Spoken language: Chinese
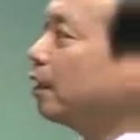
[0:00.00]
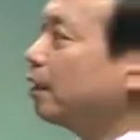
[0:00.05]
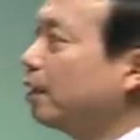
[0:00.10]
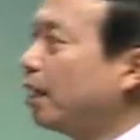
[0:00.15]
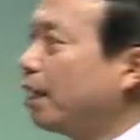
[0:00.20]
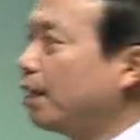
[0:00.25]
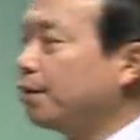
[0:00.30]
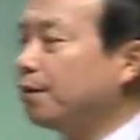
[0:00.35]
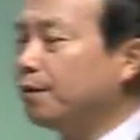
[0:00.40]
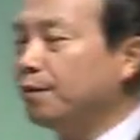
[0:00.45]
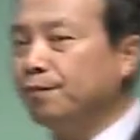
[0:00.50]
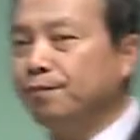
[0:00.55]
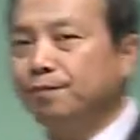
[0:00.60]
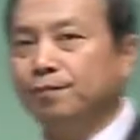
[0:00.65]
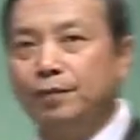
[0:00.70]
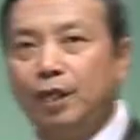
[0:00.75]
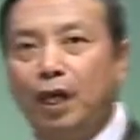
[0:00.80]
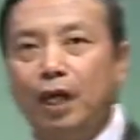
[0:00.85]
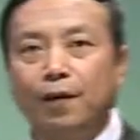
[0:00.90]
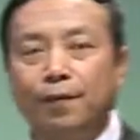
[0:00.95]
个内容。
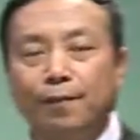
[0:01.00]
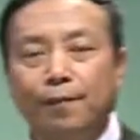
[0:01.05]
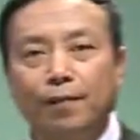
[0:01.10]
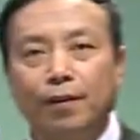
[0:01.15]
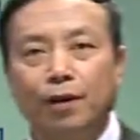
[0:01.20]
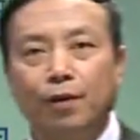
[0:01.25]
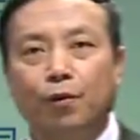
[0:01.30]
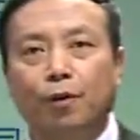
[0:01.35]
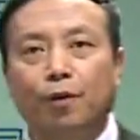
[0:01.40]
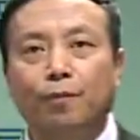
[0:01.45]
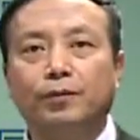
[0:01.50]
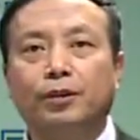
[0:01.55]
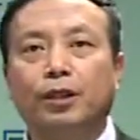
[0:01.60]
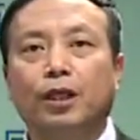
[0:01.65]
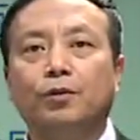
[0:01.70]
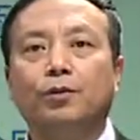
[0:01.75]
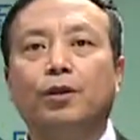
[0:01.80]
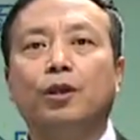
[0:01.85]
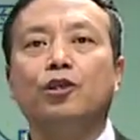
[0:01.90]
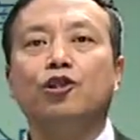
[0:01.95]
第一，我们
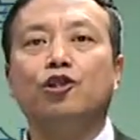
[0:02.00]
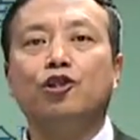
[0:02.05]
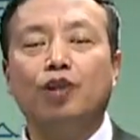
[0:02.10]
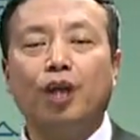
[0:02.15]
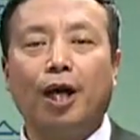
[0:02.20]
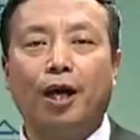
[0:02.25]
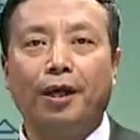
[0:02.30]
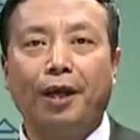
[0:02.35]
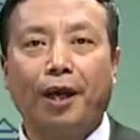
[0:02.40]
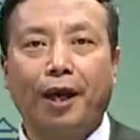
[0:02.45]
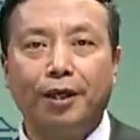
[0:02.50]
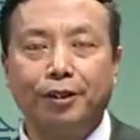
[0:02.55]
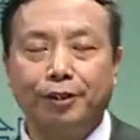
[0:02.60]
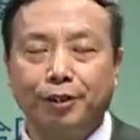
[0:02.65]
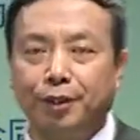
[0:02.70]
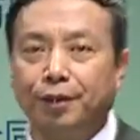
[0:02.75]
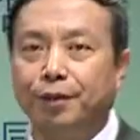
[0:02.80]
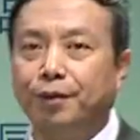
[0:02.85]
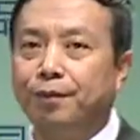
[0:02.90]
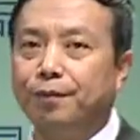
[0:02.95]
先说商业
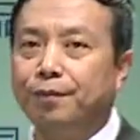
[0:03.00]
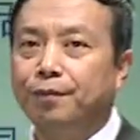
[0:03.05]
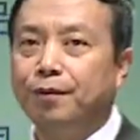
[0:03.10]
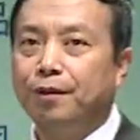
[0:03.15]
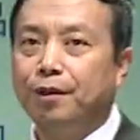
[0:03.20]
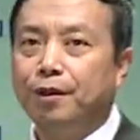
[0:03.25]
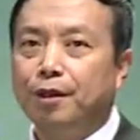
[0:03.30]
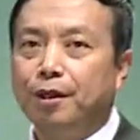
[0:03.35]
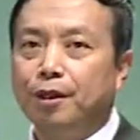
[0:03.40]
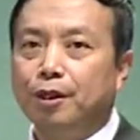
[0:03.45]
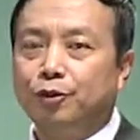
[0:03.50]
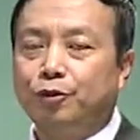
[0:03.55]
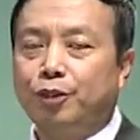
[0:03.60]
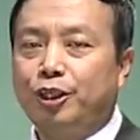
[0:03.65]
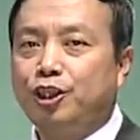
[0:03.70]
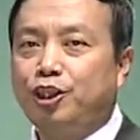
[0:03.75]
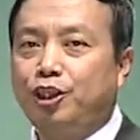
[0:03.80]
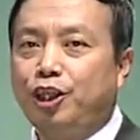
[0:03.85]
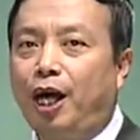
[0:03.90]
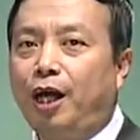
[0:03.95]
折扣。所以，
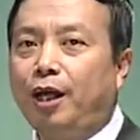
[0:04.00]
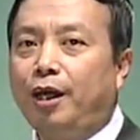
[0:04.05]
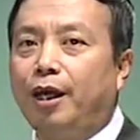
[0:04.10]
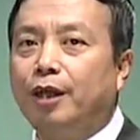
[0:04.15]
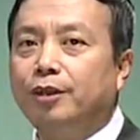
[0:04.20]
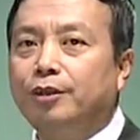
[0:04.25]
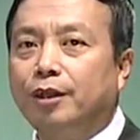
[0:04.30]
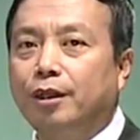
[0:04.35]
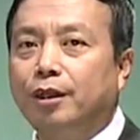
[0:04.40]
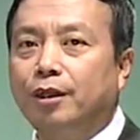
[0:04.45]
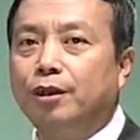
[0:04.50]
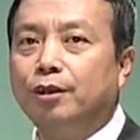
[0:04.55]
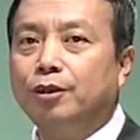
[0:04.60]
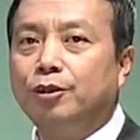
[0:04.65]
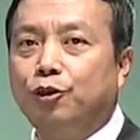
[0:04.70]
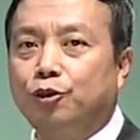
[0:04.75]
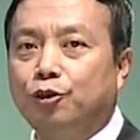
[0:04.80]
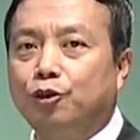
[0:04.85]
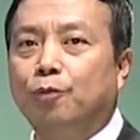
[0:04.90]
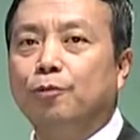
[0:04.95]
商业折扣
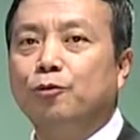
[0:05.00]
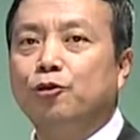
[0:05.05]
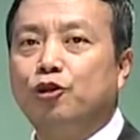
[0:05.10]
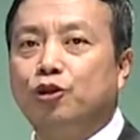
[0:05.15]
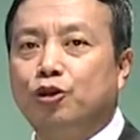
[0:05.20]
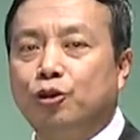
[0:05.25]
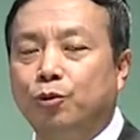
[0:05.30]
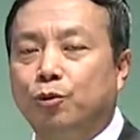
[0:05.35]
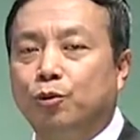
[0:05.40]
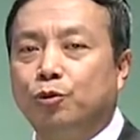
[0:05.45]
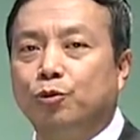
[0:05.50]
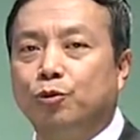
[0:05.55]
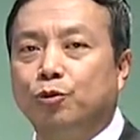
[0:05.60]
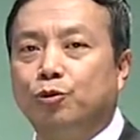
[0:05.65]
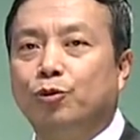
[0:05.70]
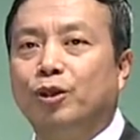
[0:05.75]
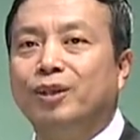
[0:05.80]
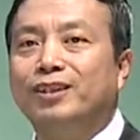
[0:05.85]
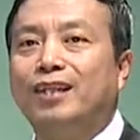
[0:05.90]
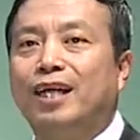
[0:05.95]
就是我们实务中
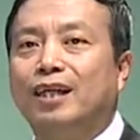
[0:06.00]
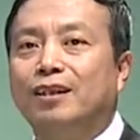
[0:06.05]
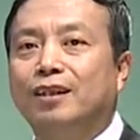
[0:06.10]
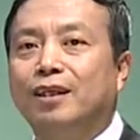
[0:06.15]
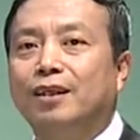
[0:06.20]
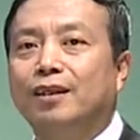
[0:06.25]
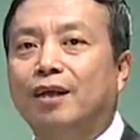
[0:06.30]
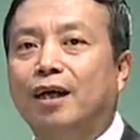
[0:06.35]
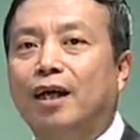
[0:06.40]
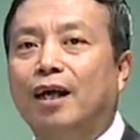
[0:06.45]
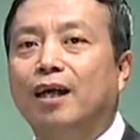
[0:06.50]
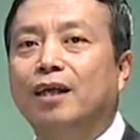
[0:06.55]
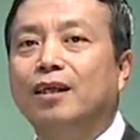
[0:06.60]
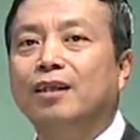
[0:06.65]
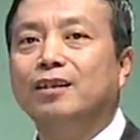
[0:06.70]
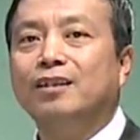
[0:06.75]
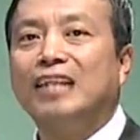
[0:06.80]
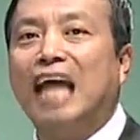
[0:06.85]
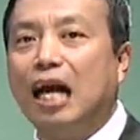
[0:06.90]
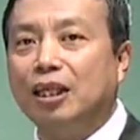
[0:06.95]
所讲的
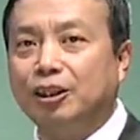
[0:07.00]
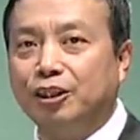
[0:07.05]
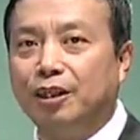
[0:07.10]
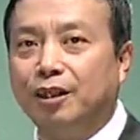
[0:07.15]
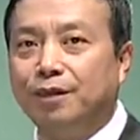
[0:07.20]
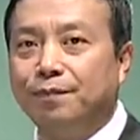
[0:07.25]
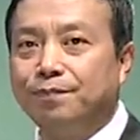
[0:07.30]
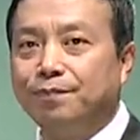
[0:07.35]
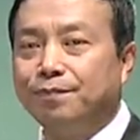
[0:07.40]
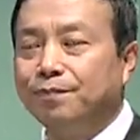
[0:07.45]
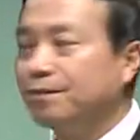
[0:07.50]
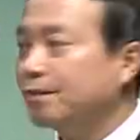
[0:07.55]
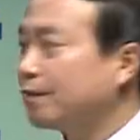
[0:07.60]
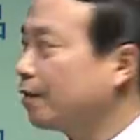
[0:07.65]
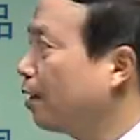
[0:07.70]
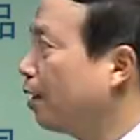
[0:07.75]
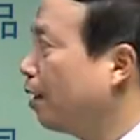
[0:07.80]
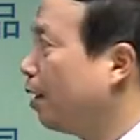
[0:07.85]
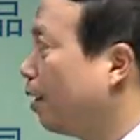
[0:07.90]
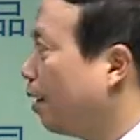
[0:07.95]
打折。
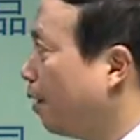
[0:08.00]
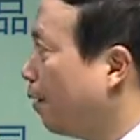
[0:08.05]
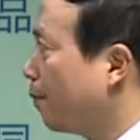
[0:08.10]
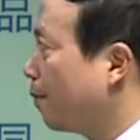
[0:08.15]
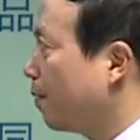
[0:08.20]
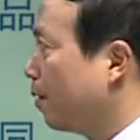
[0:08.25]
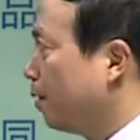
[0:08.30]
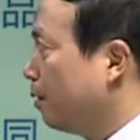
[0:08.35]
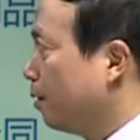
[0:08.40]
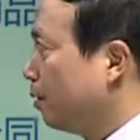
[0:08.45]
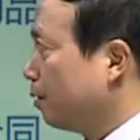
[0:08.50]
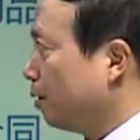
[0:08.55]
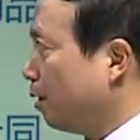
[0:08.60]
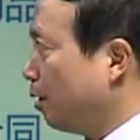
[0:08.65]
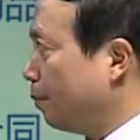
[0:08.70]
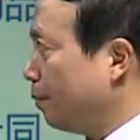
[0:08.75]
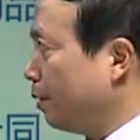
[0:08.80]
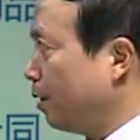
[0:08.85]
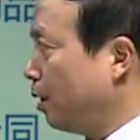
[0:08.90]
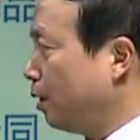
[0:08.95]

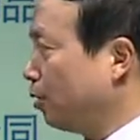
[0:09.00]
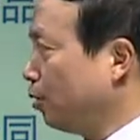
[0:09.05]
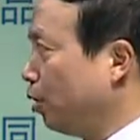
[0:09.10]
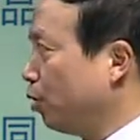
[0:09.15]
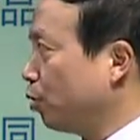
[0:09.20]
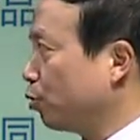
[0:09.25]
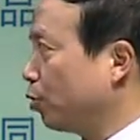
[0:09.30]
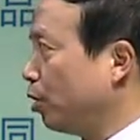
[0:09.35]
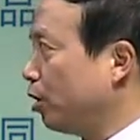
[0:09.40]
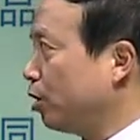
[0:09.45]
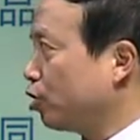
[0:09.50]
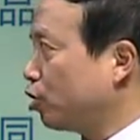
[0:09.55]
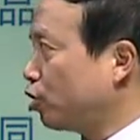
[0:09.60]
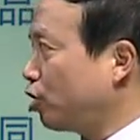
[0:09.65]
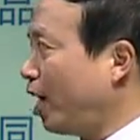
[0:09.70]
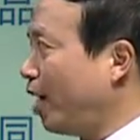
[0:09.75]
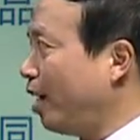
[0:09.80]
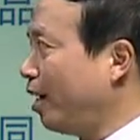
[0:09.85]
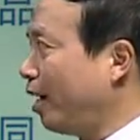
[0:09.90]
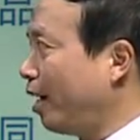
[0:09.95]
那么也就是说，
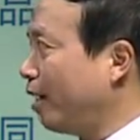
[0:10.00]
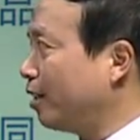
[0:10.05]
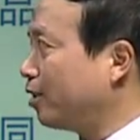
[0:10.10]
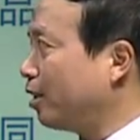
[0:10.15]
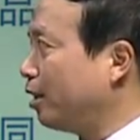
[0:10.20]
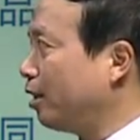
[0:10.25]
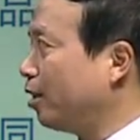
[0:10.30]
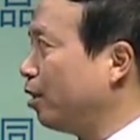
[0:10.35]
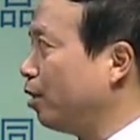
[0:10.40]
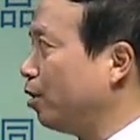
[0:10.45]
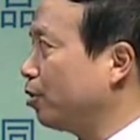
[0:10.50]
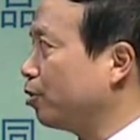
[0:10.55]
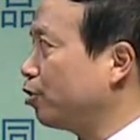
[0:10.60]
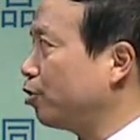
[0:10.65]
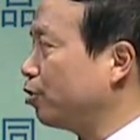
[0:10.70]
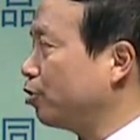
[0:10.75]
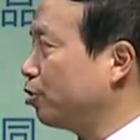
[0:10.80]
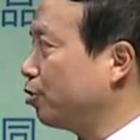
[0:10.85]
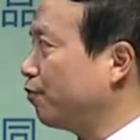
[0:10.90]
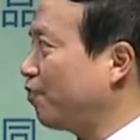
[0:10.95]
商业折扣
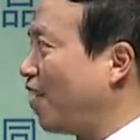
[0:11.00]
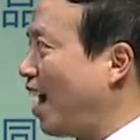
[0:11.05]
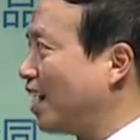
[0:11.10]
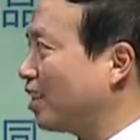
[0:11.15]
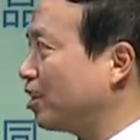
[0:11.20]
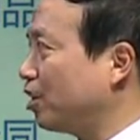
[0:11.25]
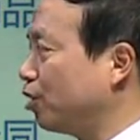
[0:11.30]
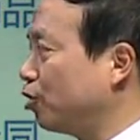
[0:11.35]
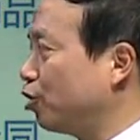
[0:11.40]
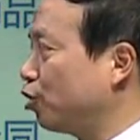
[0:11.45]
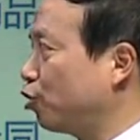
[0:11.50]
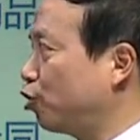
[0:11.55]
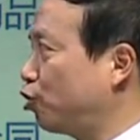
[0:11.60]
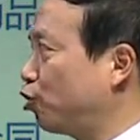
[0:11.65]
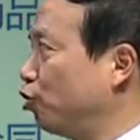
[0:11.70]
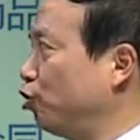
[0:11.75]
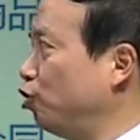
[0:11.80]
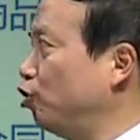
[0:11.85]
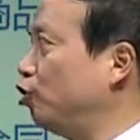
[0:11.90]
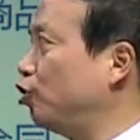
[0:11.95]
是发生时
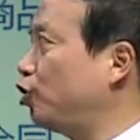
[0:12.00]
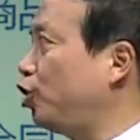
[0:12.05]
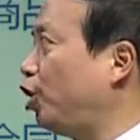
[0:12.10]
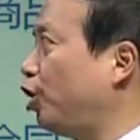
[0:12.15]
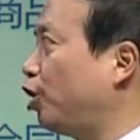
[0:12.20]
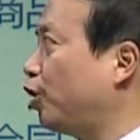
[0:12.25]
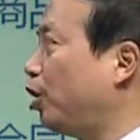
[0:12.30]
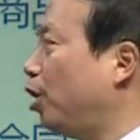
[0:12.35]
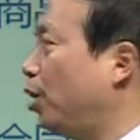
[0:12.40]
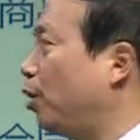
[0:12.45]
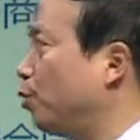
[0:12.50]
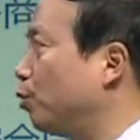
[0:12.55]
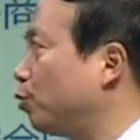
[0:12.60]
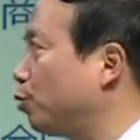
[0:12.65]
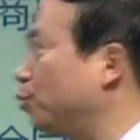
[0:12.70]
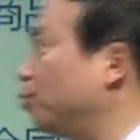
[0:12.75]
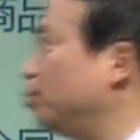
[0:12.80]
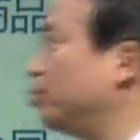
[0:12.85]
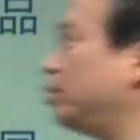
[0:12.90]
直接扣除